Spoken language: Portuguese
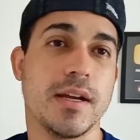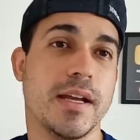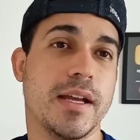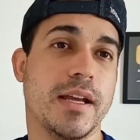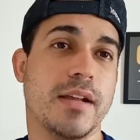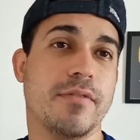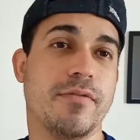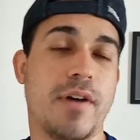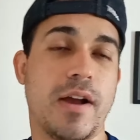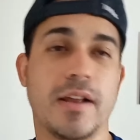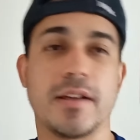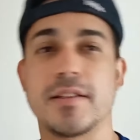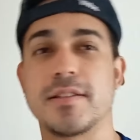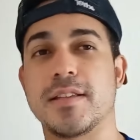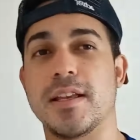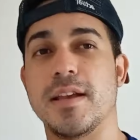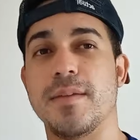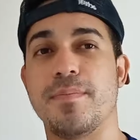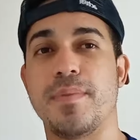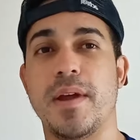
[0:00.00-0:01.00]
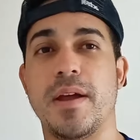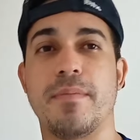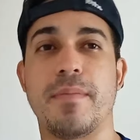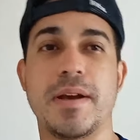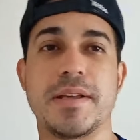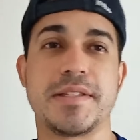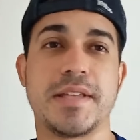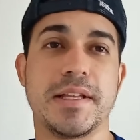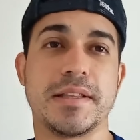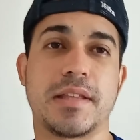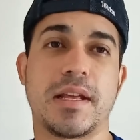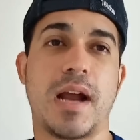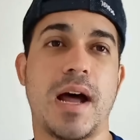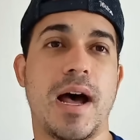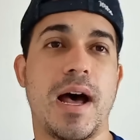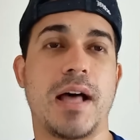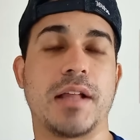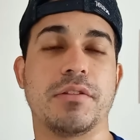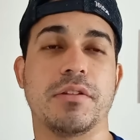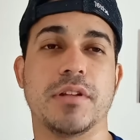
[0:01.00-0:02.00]
Ele fala que sempre é mais
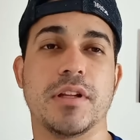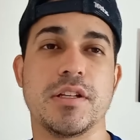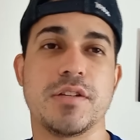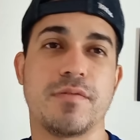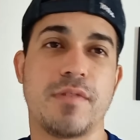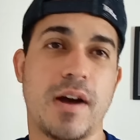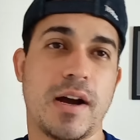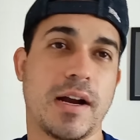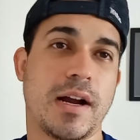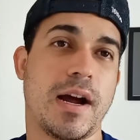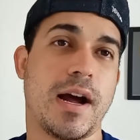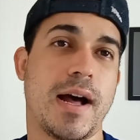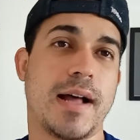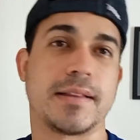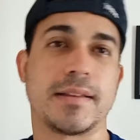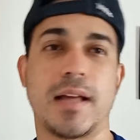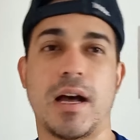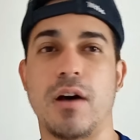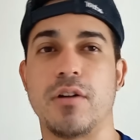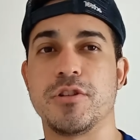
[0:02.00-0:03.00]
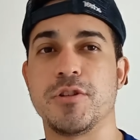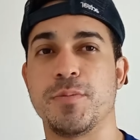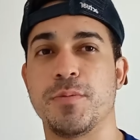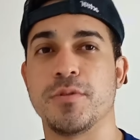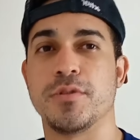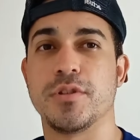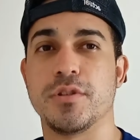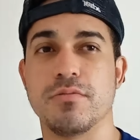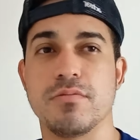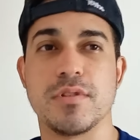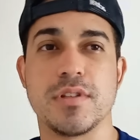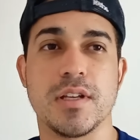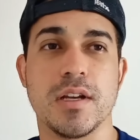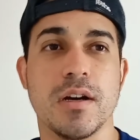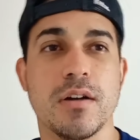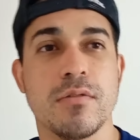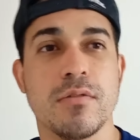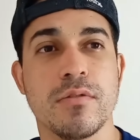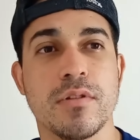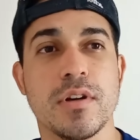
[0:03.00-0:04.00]
centrado, anda devagar, tal, tipo
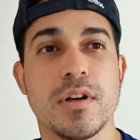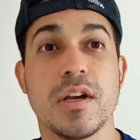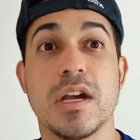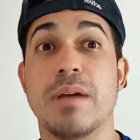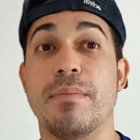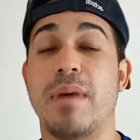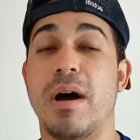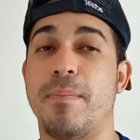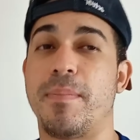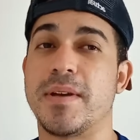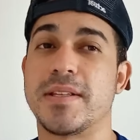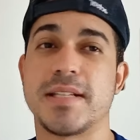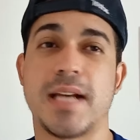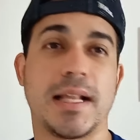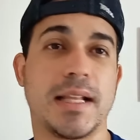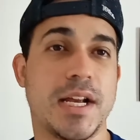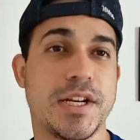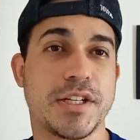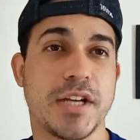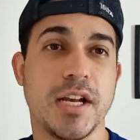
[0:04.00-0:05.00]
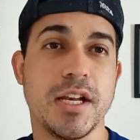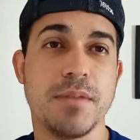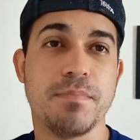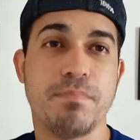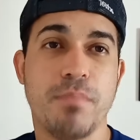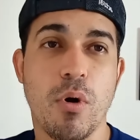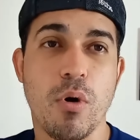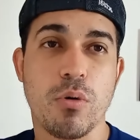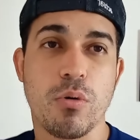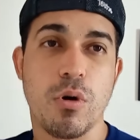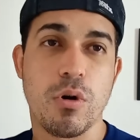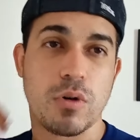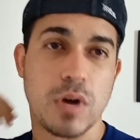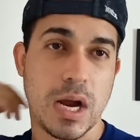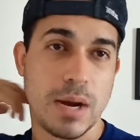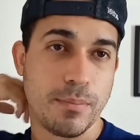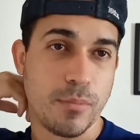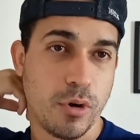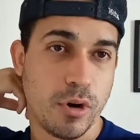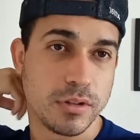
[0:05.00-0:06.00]
tiozão. Rapaziada, acho que ele empolgou com
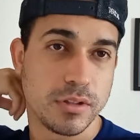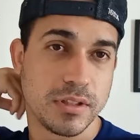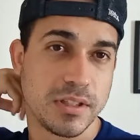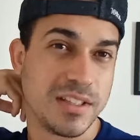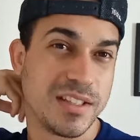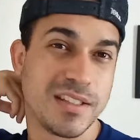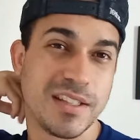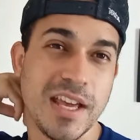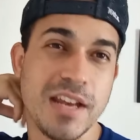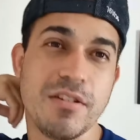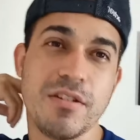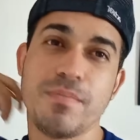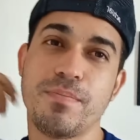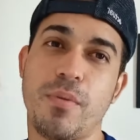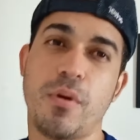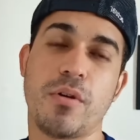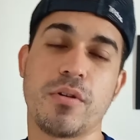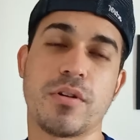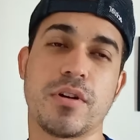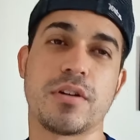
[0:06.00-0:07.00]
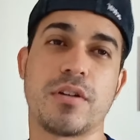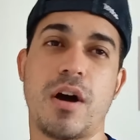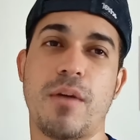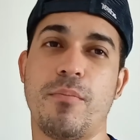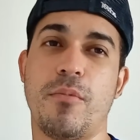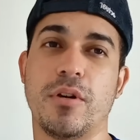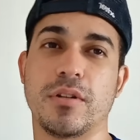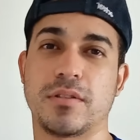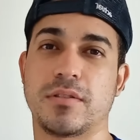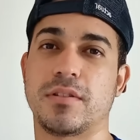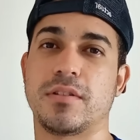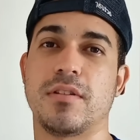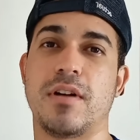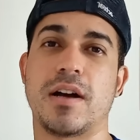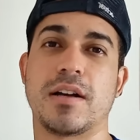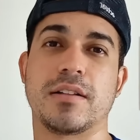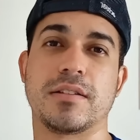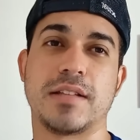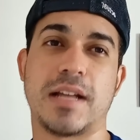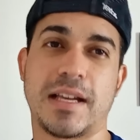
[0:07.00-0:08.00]
a moto, que quem não empolga com a moto
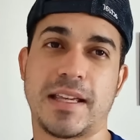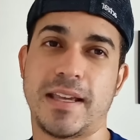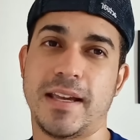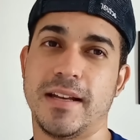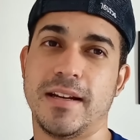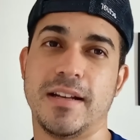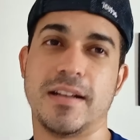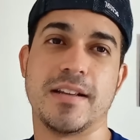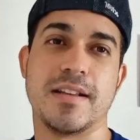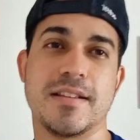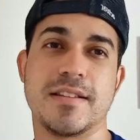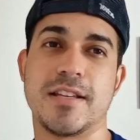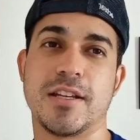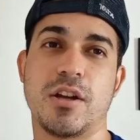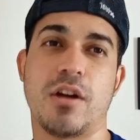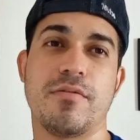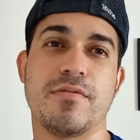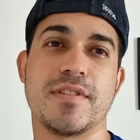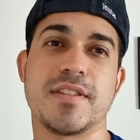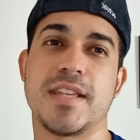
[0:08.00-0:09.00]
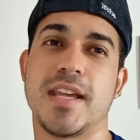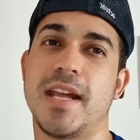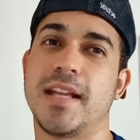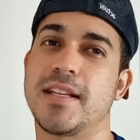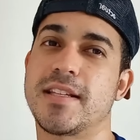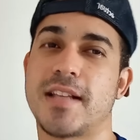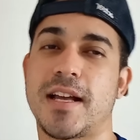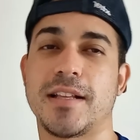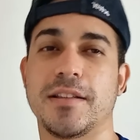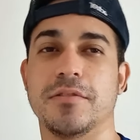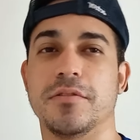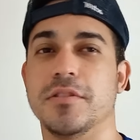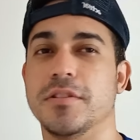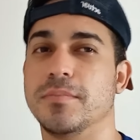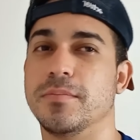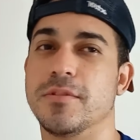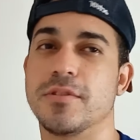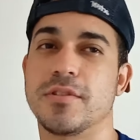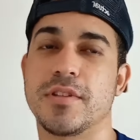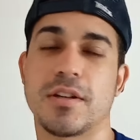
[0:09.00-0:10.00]
daquela, né? Z900, tá doido,
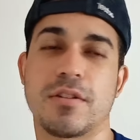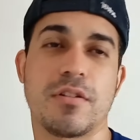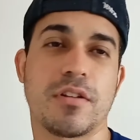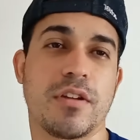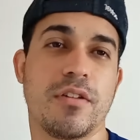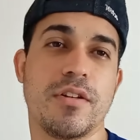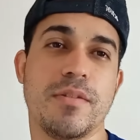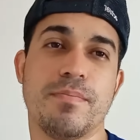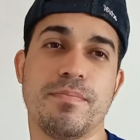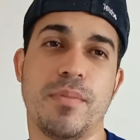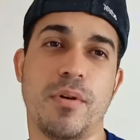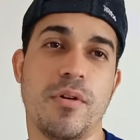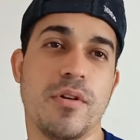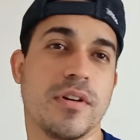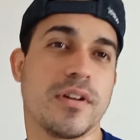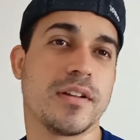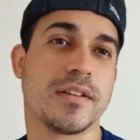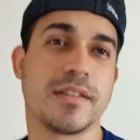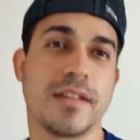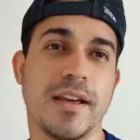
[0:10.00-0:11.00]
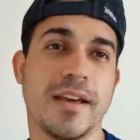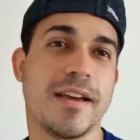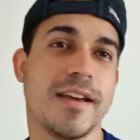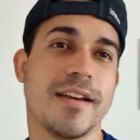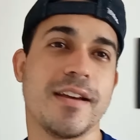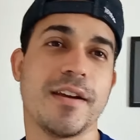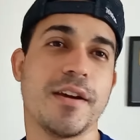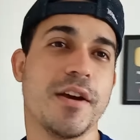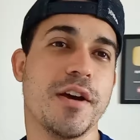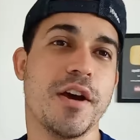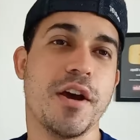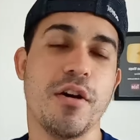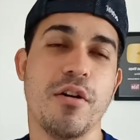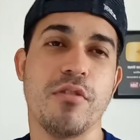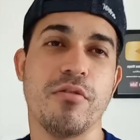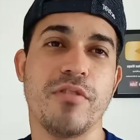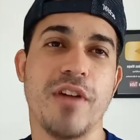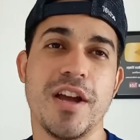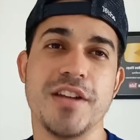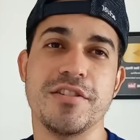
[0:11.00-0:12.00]
não sei qual que é o empolga, até o
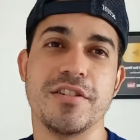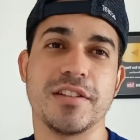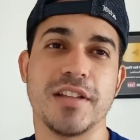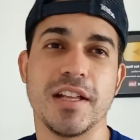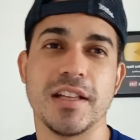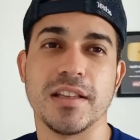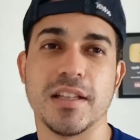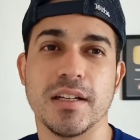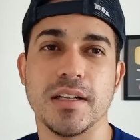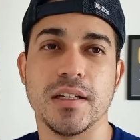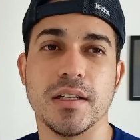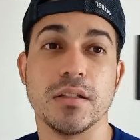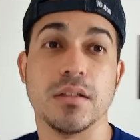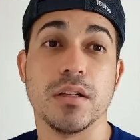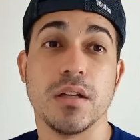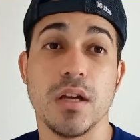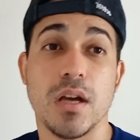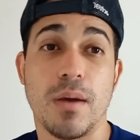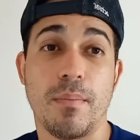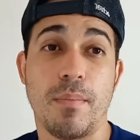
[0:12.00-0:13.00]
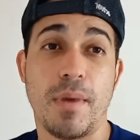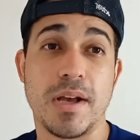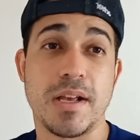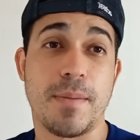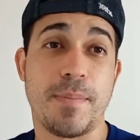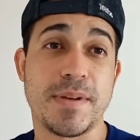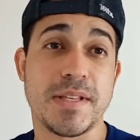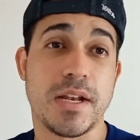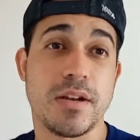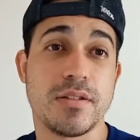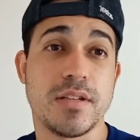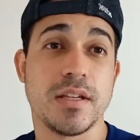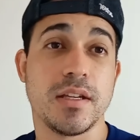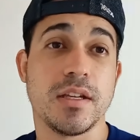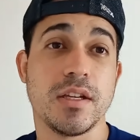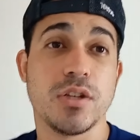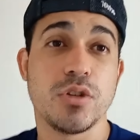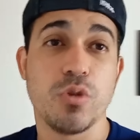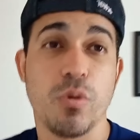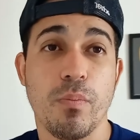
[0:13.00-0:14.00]
velho de 80 anos. Mas rapaziada, é o
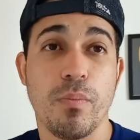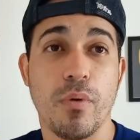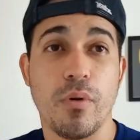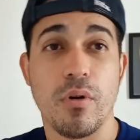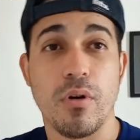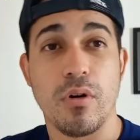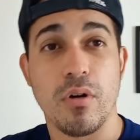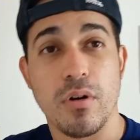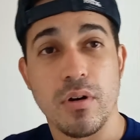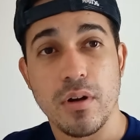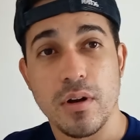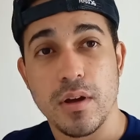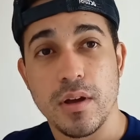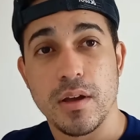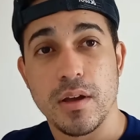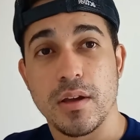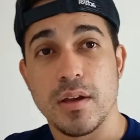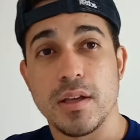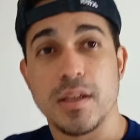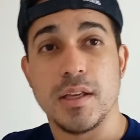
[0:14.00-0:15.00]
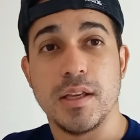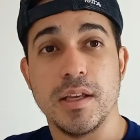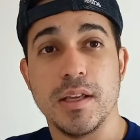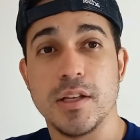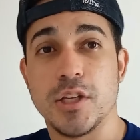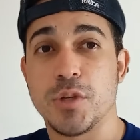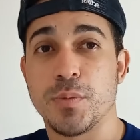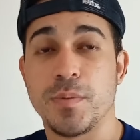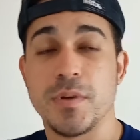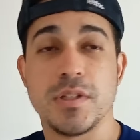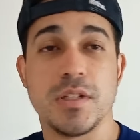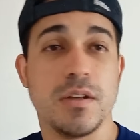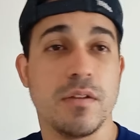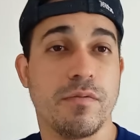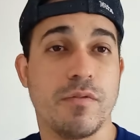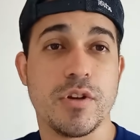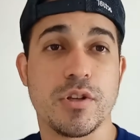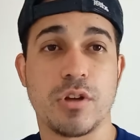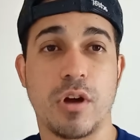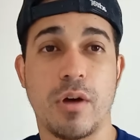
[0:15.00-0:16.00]
seguinte, o bom que, tipo assim,
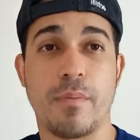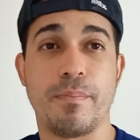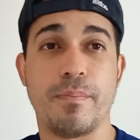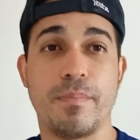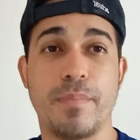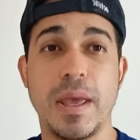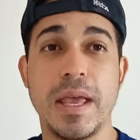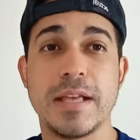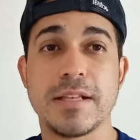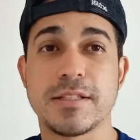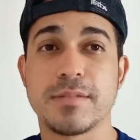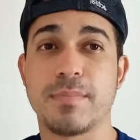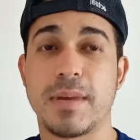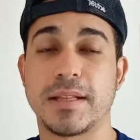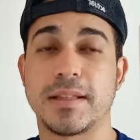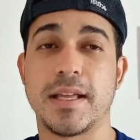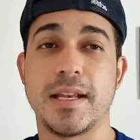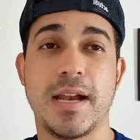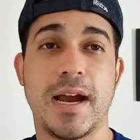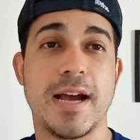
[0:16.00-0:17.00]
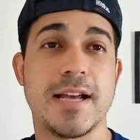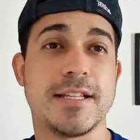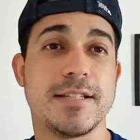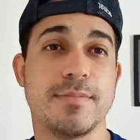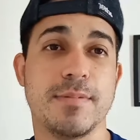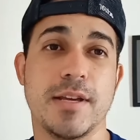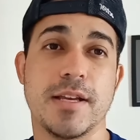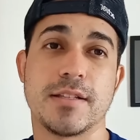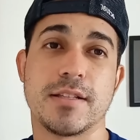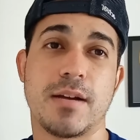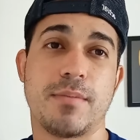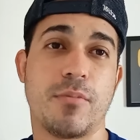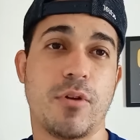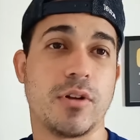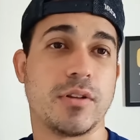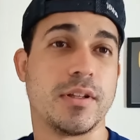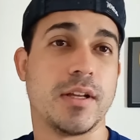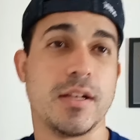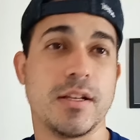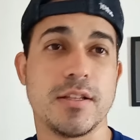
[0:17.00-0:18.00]
foi só bens materiais mesmo. A
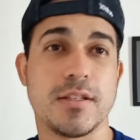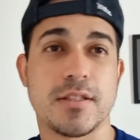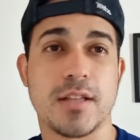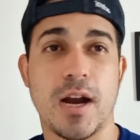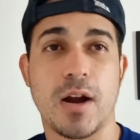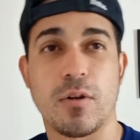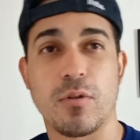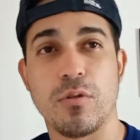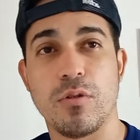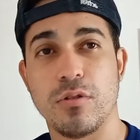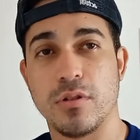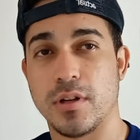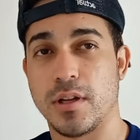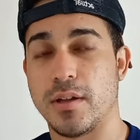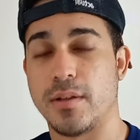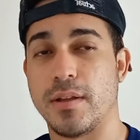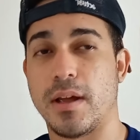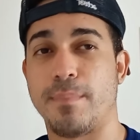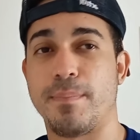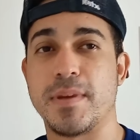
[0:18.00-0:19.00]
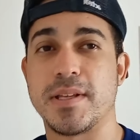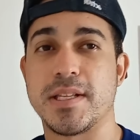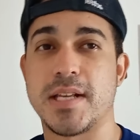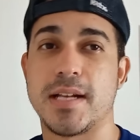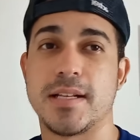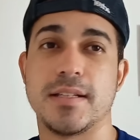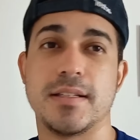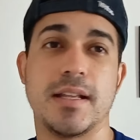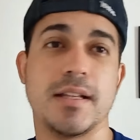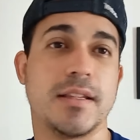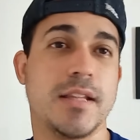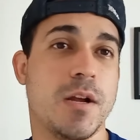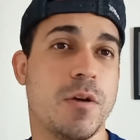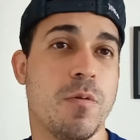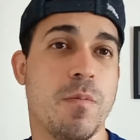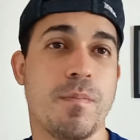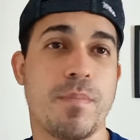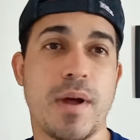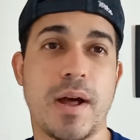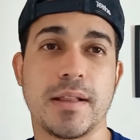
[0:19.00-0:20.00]
moto dele estragou, né? apesar de ter
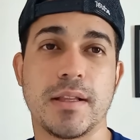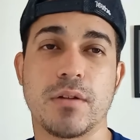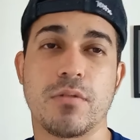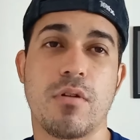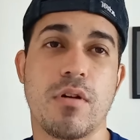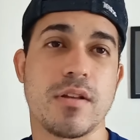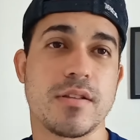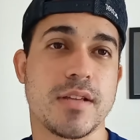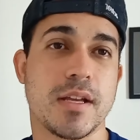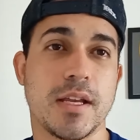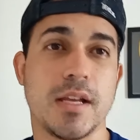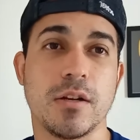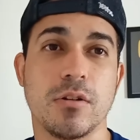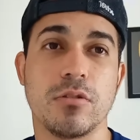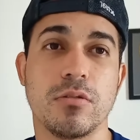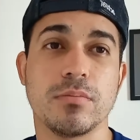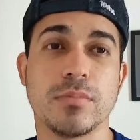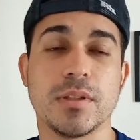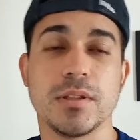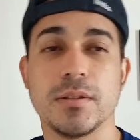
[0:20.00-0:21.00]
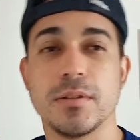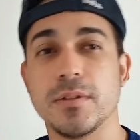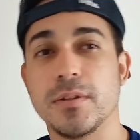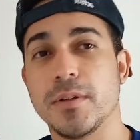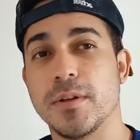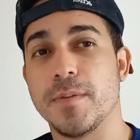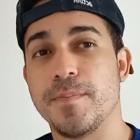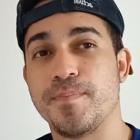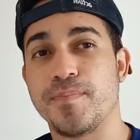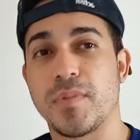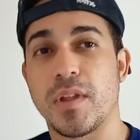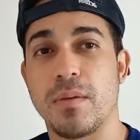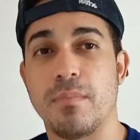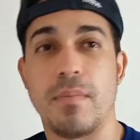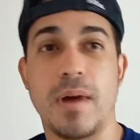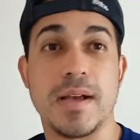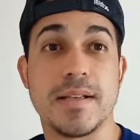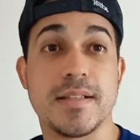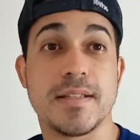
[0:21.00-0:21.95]
comprado agora Zé Quilômetro. Mas